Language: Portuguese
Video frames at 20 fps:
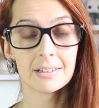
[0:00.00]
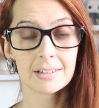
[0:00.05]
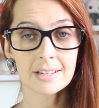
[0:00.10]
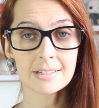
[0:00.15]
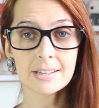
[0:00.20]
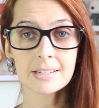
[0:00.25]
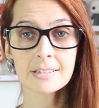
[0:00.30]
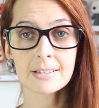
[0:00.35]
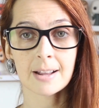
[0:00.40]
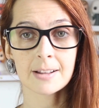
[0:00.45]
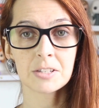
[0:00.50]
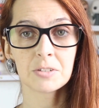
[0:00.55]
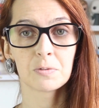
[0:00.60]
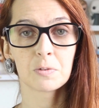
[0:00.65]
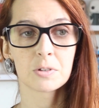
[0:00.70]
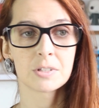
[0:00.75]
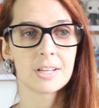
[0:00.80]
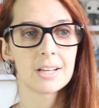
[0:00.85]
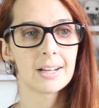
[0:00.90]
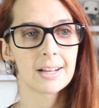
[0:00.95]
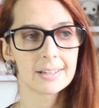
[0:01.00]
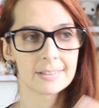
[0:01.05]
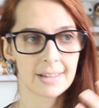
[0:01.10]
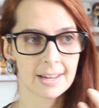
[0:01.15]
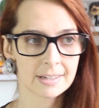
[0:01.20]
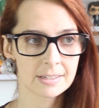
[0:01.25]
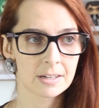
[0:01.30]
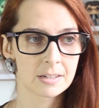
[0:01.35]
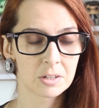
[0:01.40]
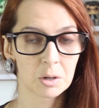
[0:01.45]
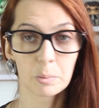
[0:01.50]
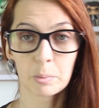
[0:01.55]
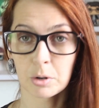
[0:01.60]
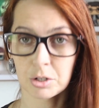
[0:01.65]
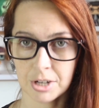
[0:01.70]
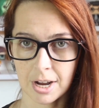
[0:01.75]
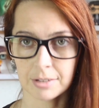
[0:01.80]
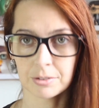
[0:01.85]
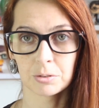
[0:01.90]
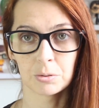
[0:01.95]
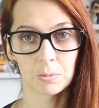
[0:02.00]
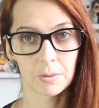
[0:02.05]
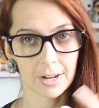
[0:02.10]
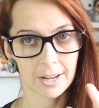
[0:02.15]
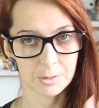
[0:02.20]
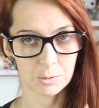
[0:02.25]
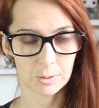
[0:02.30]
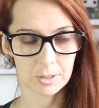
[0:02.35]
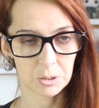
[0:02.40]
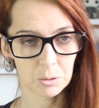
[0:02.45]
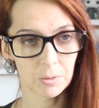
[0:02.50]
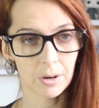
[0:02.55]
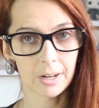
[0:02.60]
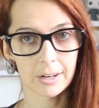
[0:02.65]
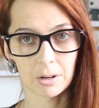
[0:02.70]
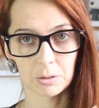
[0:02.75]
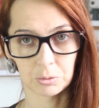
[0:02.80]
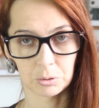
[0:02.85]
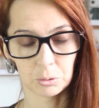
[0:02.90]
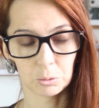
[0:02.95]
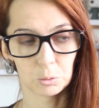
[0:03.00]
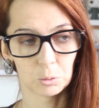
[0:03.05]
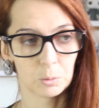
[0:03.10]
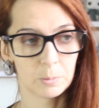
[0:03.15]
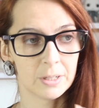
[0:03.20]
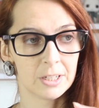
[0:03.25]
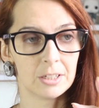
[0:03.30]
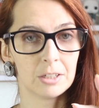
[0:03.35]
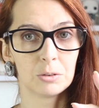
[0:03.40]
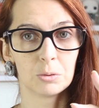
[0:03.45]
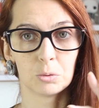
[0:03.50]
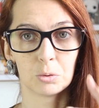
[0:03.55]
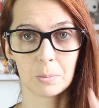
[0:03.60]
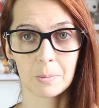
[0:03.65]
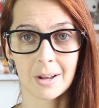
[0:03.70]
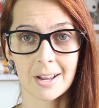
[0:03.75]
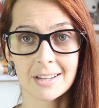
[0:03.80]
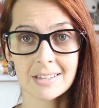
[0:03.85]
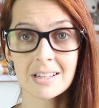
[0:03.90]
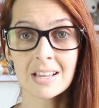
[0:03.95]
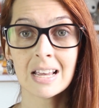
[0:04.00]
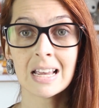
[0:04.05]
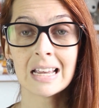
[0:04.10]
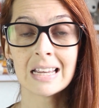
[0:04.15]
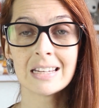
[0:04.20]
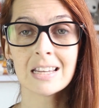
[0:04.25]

Nesses sites você cadastra seu projeto, no caso aqui o canal do YouTube e tudo mais,